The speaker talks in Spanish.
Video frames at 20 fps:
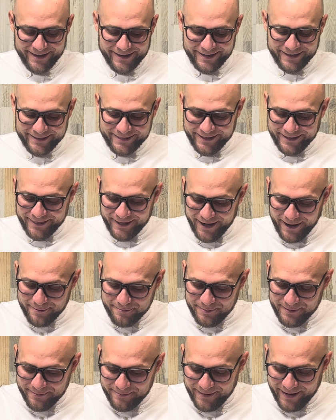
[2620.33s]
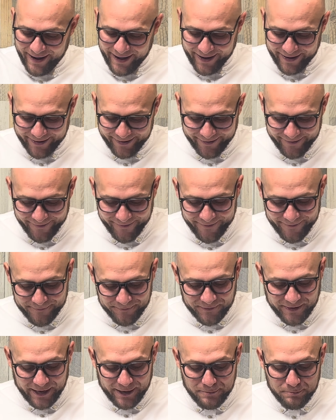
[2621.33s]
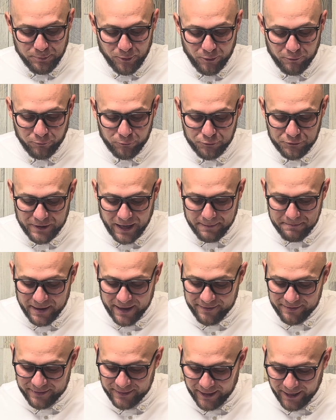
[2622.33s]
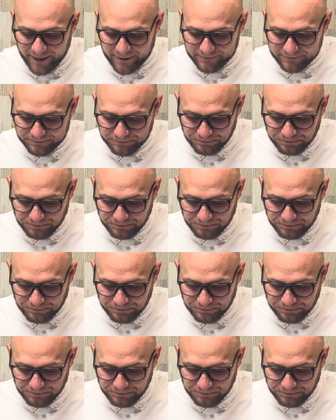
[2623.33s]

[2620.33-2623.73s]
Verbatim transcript: Y dice la Biblia que en profundamente